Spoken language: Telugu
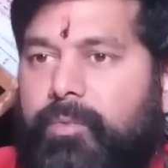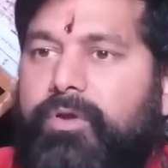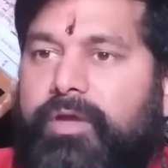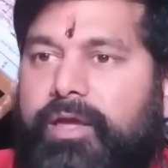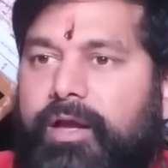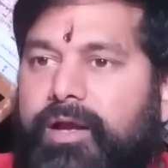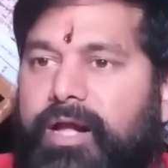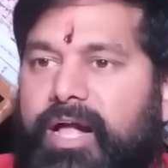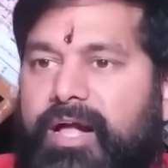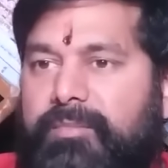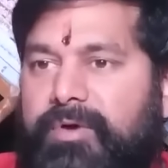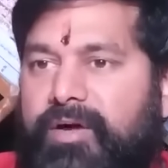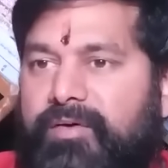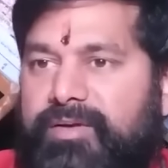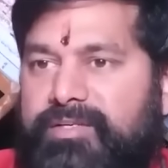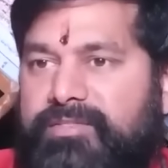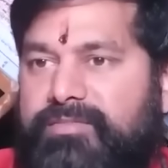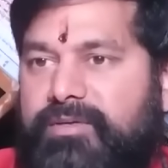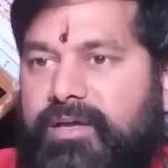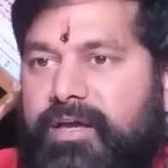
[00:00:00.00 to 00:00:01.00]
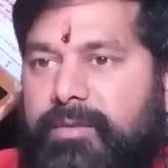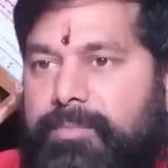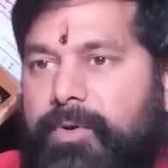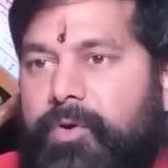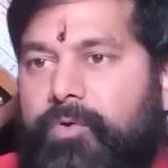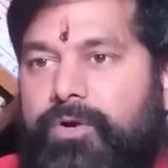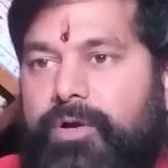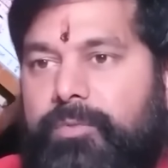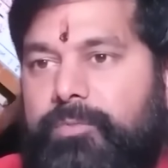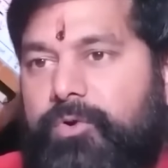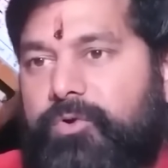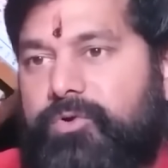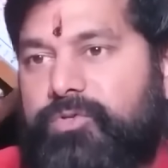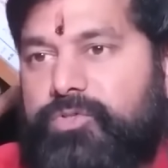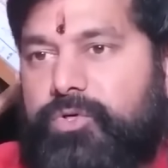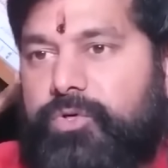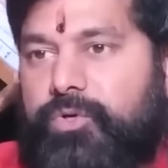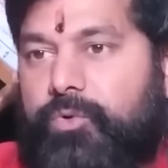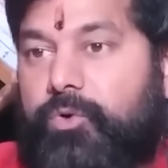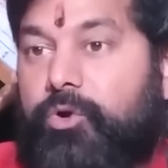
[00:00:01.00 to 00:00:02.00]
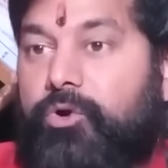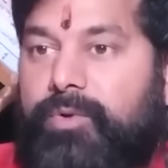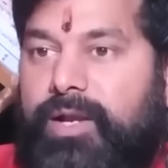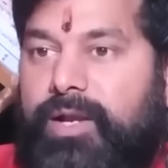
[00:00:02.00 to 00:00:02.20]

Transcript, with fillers: ముఖ్యంగా అమావాస్య పౌర్ణమి రోజుల్లో